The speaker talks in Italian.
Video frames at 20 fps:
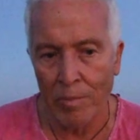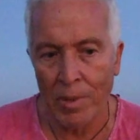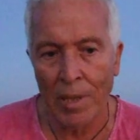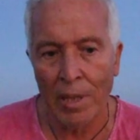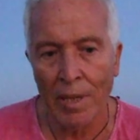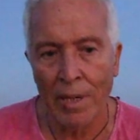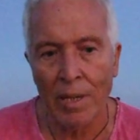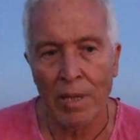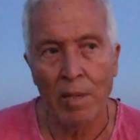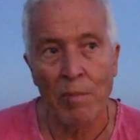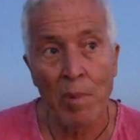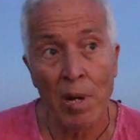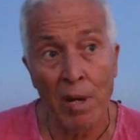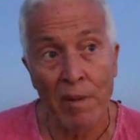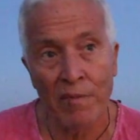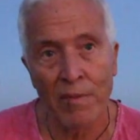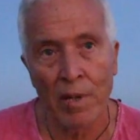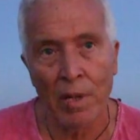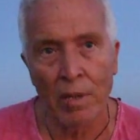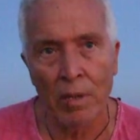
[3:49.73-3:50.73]
parlare di
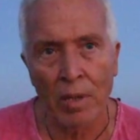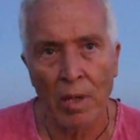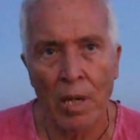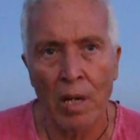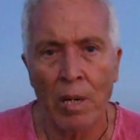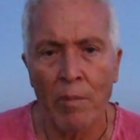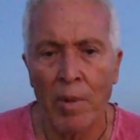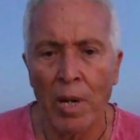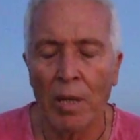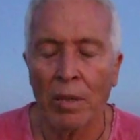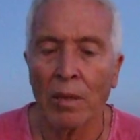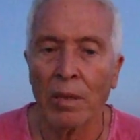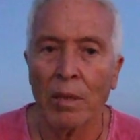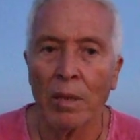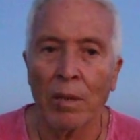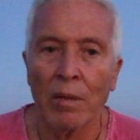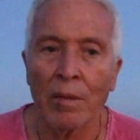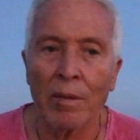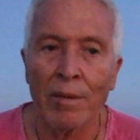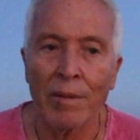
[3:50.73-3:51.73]
mafia chiaramente
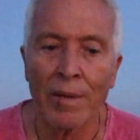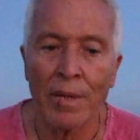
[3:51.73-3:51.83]
dico,